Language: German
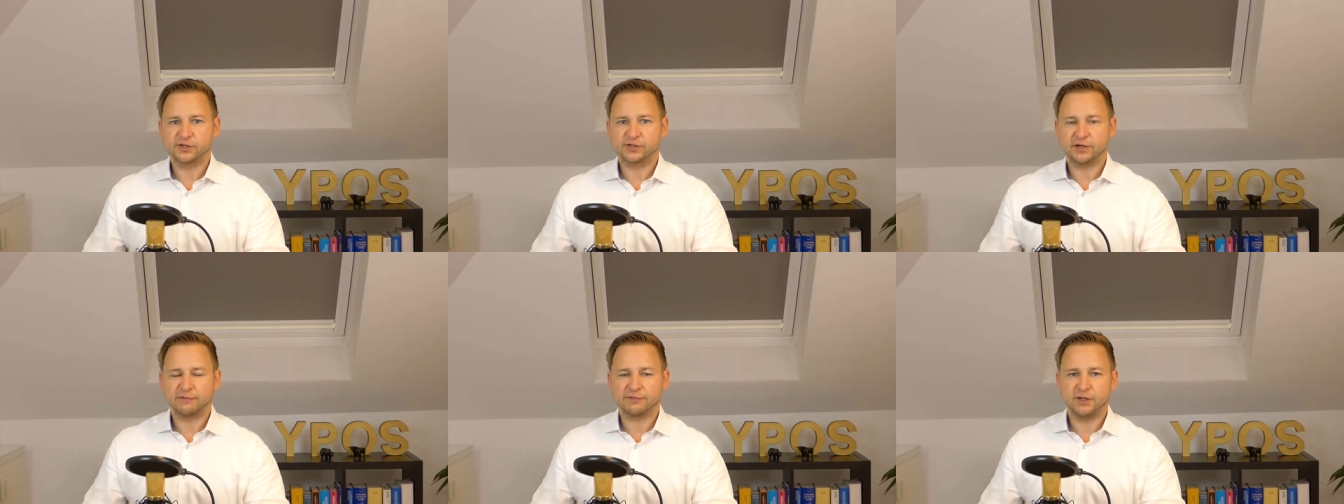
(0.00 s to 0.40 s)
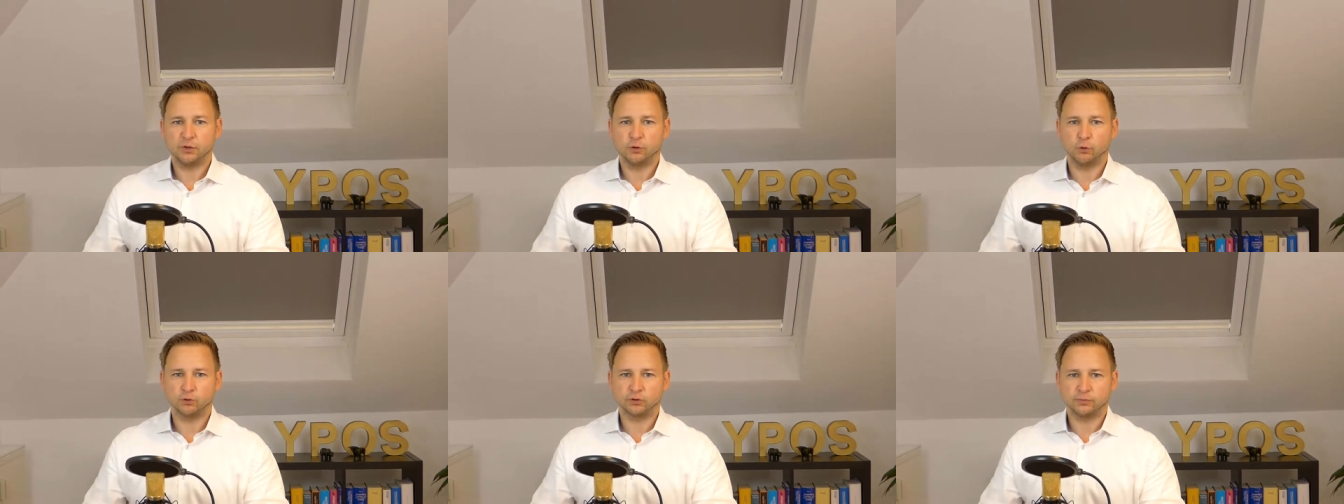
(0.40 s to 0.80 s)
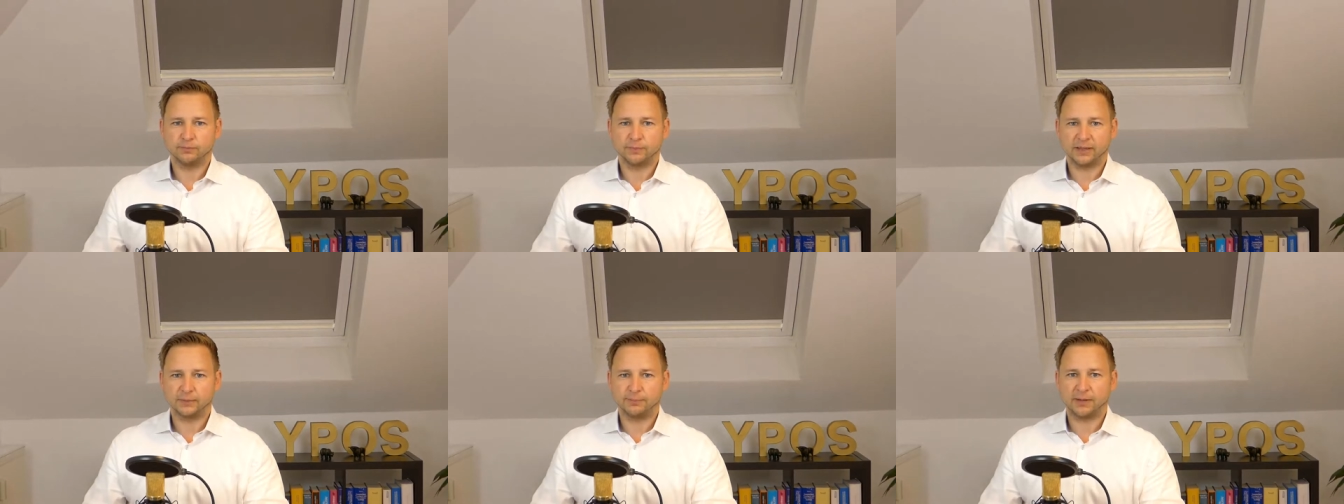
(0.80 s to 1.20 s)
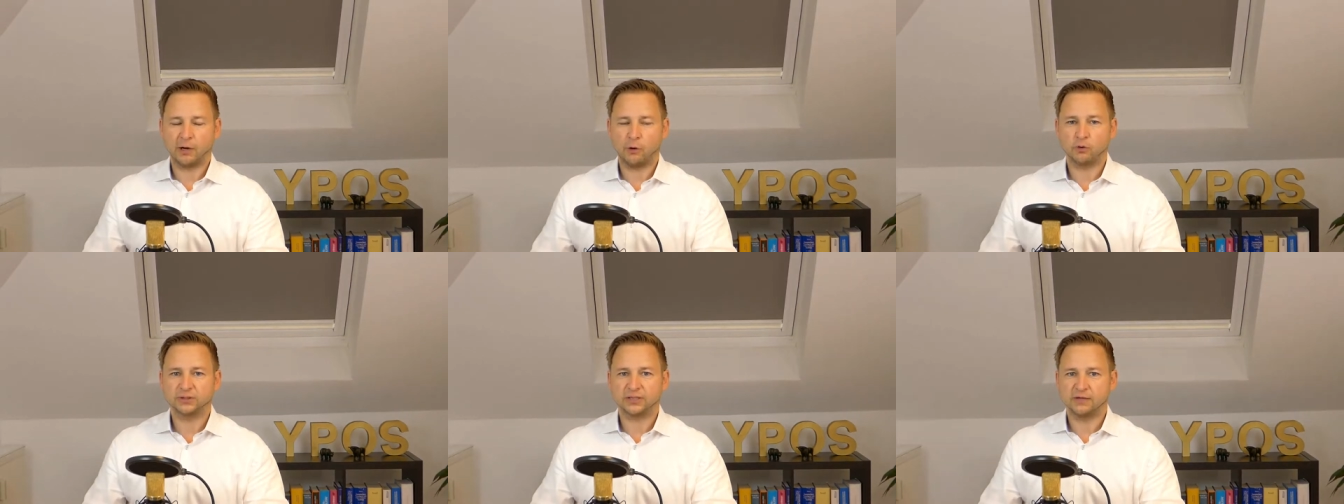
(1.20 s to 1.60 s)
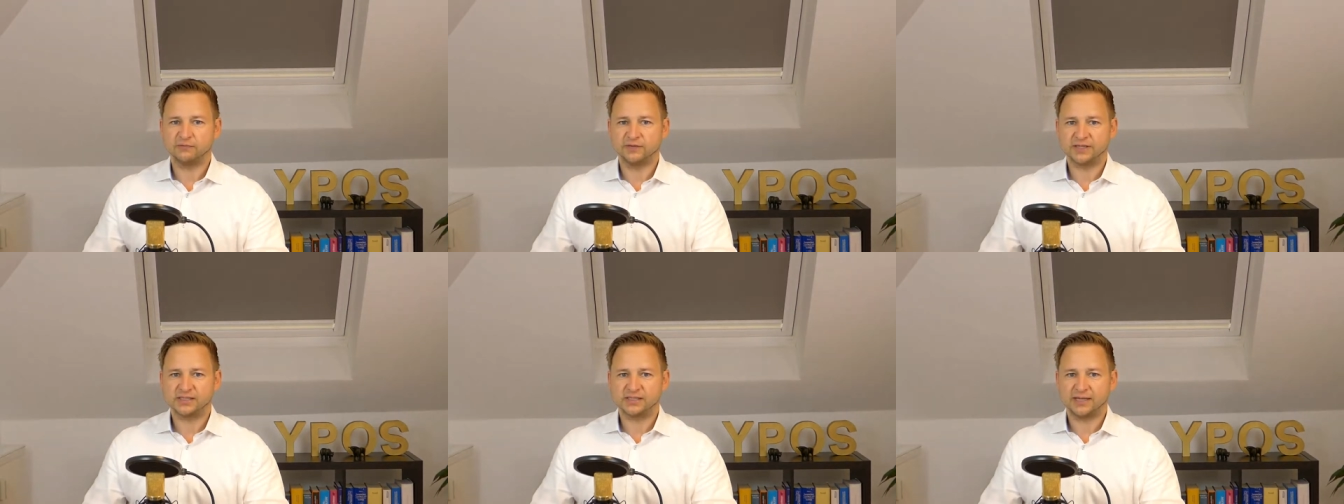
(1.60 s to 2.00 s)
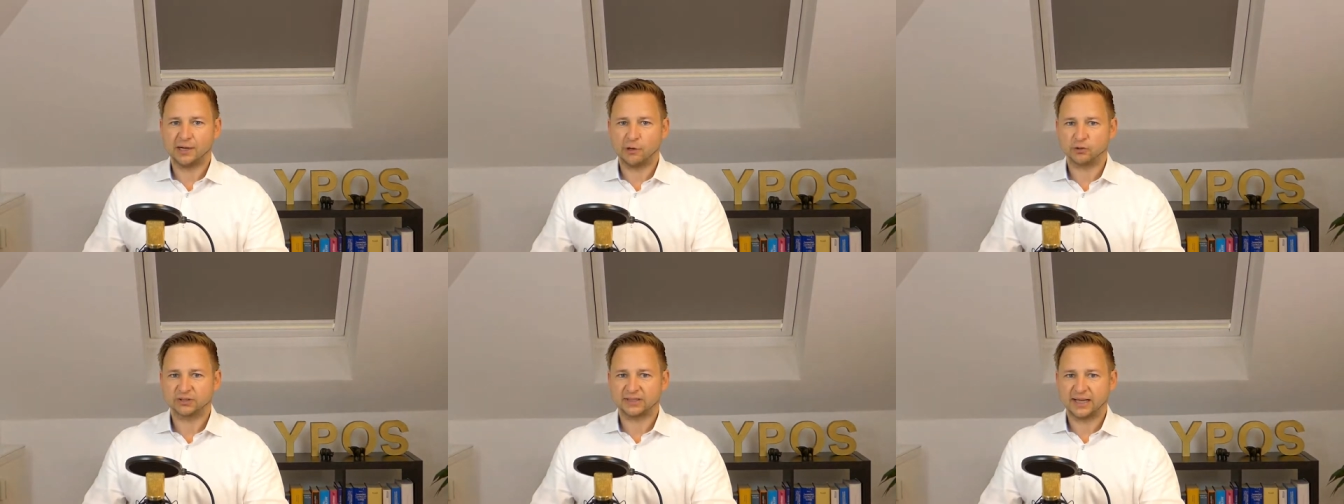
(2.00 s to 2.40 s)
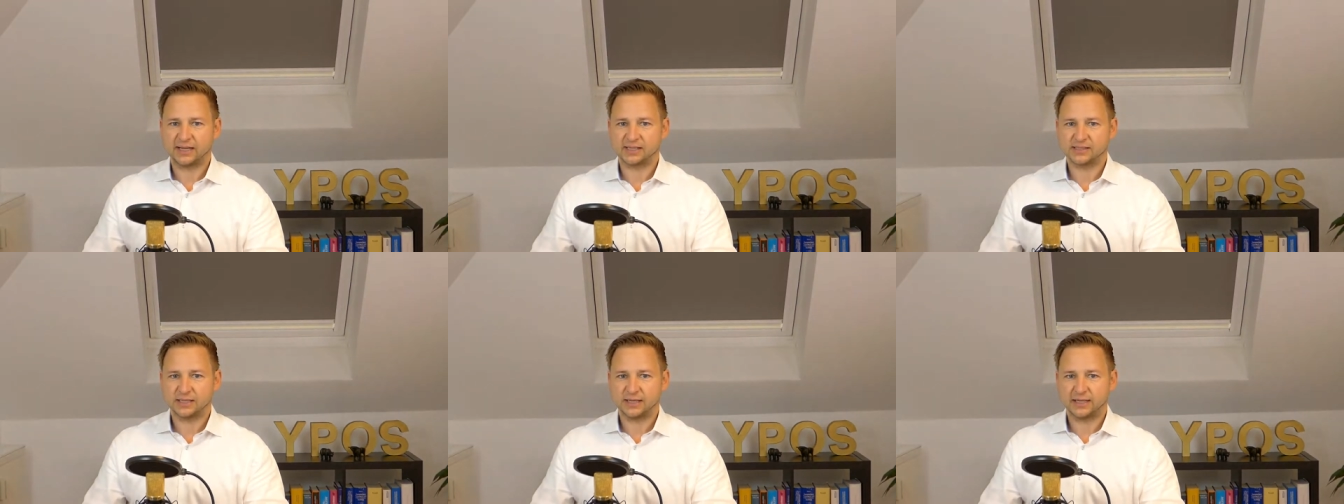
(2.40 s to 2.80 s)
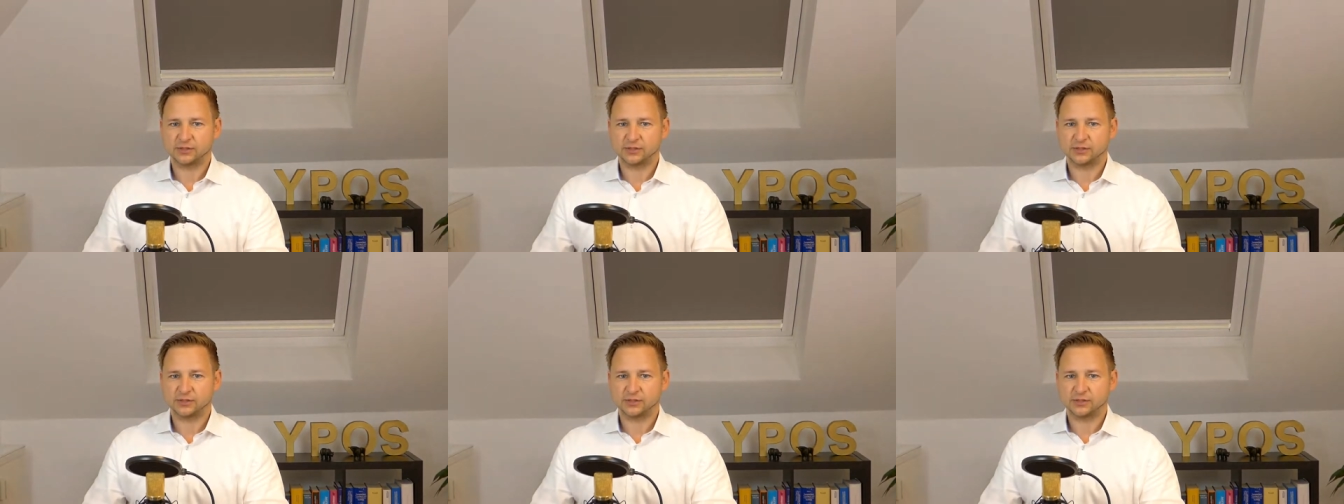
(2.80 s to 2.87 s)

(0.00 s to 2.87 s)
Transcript: Wirtschaft die Notenbank braucht, dann wird sie auch da sein.